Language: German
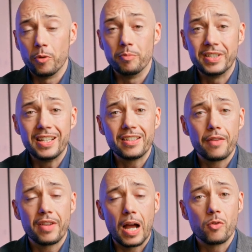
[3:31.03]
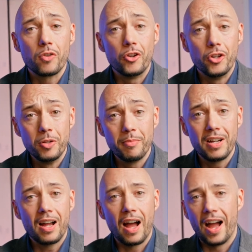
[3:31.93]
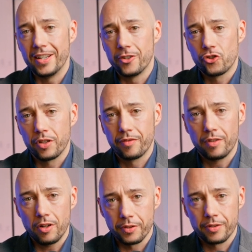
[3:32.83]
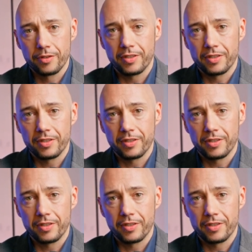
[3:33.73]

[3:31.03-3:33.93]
um dir in der Werbung immer einen Schritt voraus zu